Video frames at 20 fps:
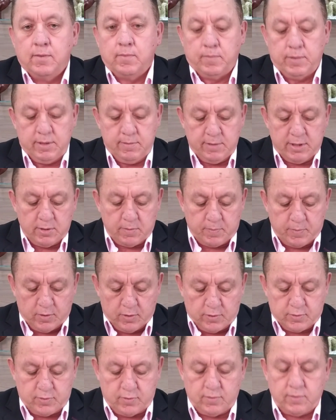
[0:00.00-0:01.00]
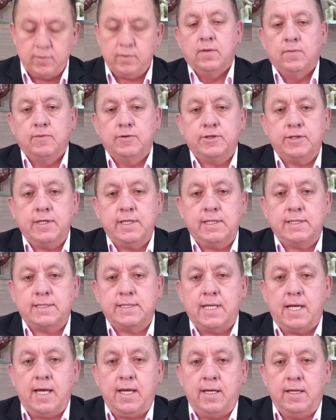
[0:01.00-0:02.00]
Primeiro ponto: você
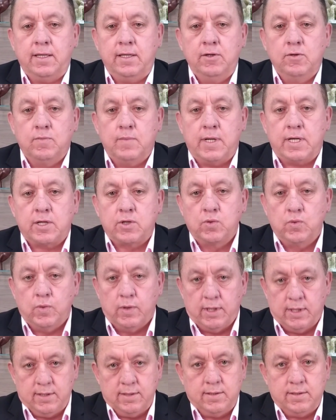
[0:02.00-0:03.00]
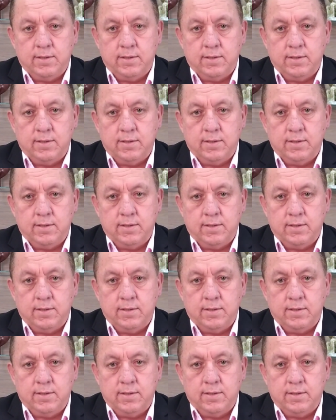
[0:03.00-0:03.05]
está em uma rua.